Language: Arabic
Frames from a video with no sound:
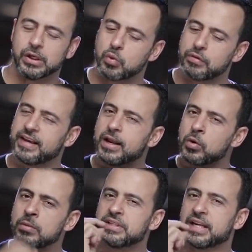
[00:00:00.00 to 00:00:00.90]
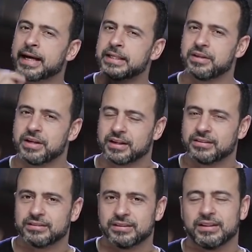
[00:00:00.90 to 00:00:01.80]
وفيها نوع من الغدر
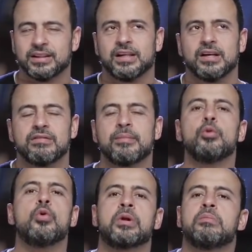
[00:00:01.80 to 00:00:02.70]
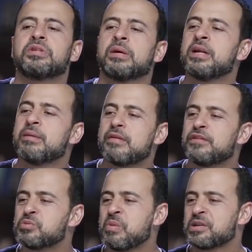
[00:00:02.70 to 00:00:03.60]
كده فبقول له يا رب طب انا ما
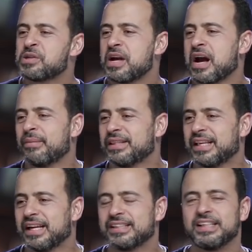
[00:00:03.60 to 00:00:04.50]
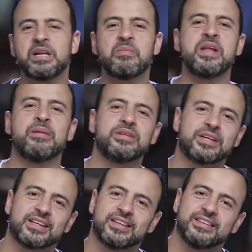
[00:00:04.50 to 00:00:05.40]
فيش معصيه عملتها الا
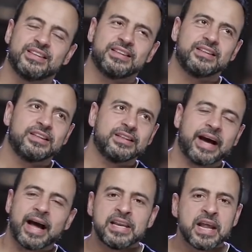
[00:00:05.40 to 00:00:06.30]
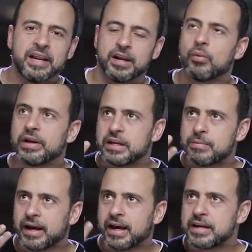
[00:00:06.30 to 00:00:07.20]
بنعمتك حالنا احنا هو
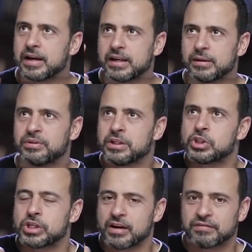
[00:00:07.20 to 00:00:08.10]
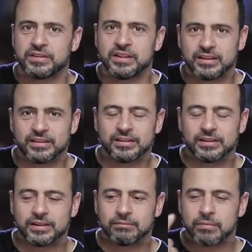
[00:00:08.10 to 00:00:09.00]
الاباحيه اللي بتتشاف دي
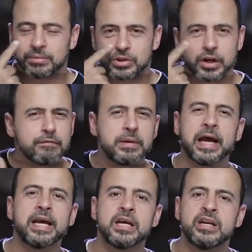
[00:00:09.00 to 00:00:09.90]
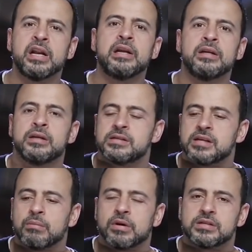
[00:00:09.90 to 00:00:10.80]
ما بتتشاف بالعين اللي
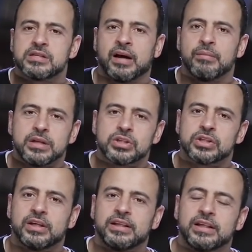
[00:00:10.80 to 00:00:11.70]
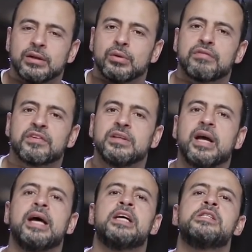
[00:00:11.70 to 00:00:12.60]
الانسان ما يستحملش انه
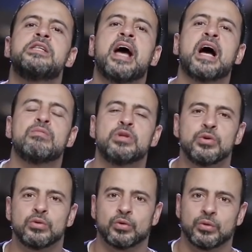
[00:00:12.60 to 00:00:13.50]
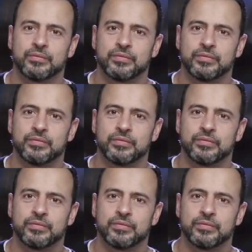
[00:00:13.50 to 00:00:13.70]
يفقدها ساعه من يومه